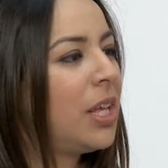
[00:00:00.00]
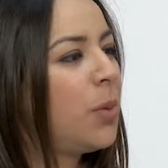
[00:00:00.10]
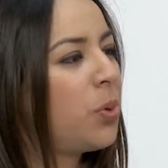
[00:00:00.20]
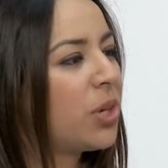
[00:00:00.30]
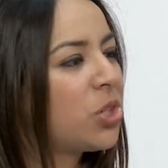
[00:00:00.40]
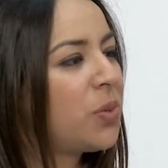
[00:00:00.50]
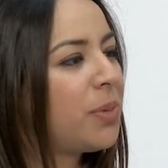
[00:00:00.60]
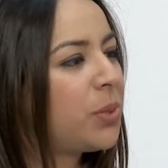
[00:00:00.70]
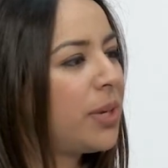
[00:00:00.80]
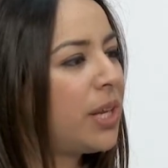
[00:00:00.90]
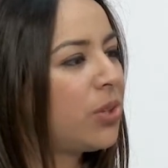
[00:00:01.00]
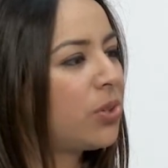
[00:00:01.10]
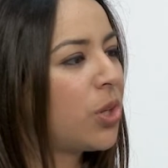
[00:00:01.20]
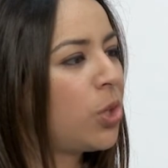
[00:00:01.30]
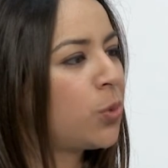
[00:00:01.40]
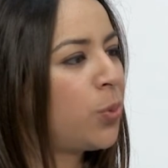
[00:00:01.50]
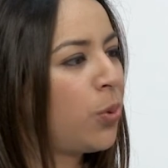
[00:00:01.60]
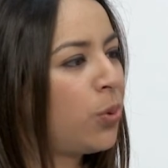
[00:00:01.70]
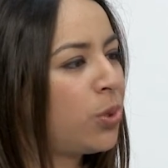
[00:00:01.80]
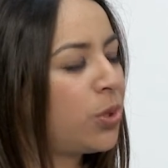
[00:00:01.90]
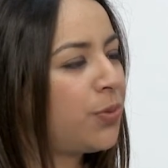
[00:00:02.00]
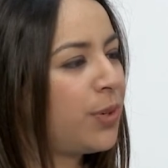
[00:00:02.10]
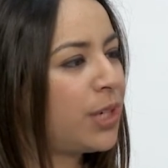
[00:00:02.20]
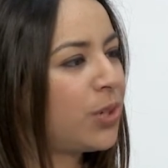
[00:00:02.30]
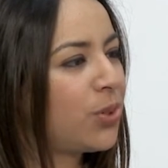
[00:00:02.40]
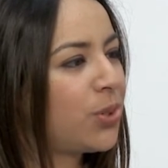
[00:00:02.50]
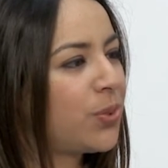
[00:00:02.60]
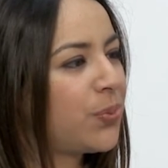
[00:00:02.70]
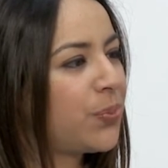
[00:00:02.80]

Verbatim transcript: ¿Y por qué son más baratos que los productos frescos?